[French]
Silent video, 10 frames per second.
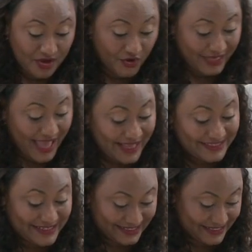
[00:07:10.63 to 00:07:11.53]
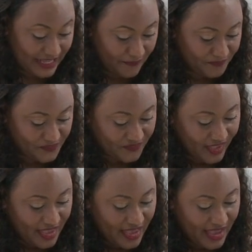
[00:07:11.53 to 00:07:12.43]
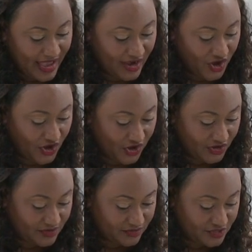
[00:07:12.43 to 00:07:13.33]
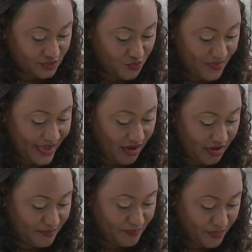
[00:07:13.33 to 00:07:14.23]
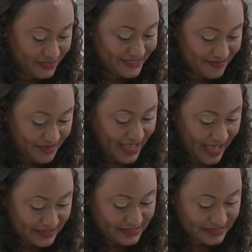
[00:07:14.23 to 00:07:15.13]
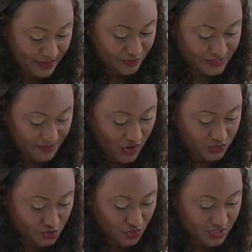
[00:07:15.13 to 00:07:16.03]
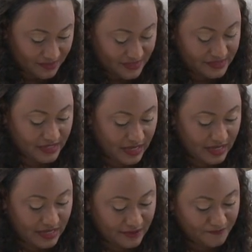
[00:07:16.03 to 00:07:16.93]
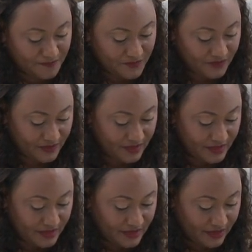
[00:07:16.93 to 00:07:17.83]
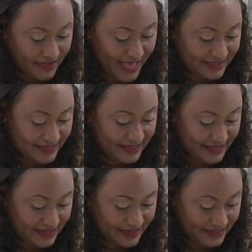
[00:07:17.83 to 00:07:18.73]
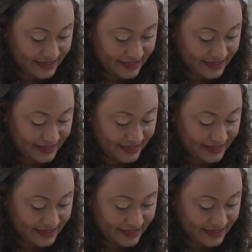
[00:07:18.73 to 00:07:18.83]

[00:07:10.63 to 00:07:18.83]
Regardez ça. Alors, je vais le couper en petits quartiers, petits morceaux comme ça. Regardez.